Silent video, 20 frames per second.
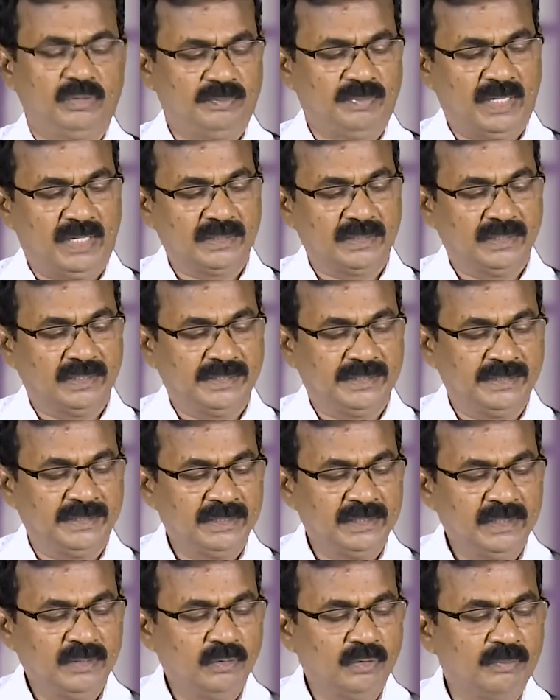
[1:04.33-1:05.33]
ஒரு பாடலை
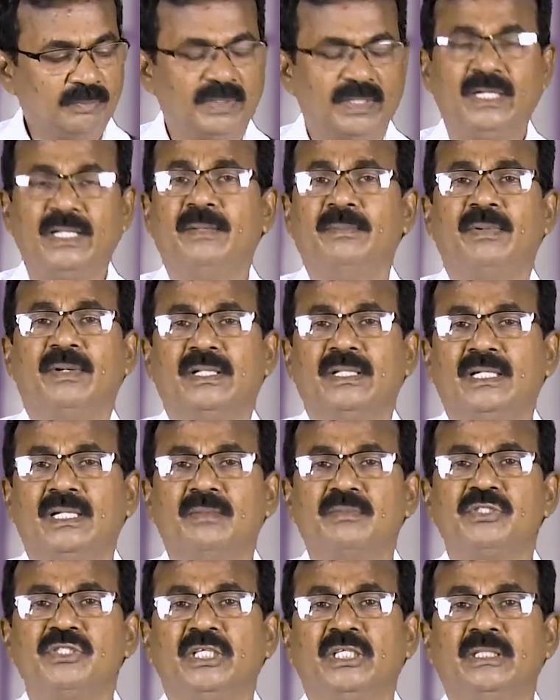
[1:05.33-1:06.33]
ஒரு பழைய பாடல்
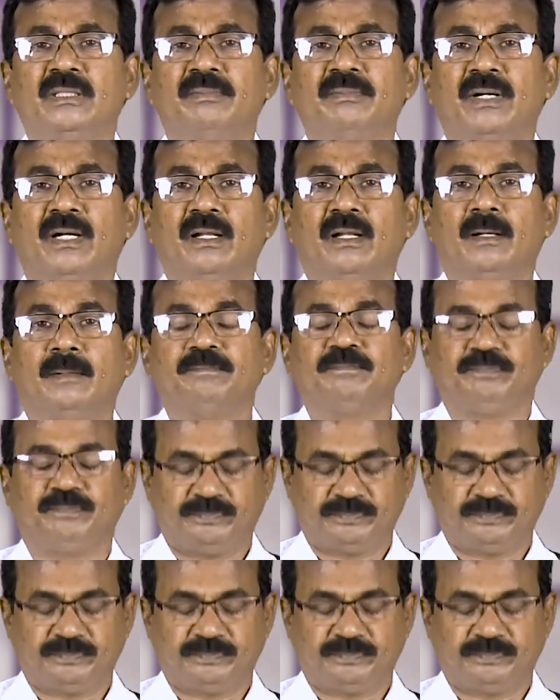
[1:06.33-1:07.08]
நாம் சேர்ந்து பாடலாம்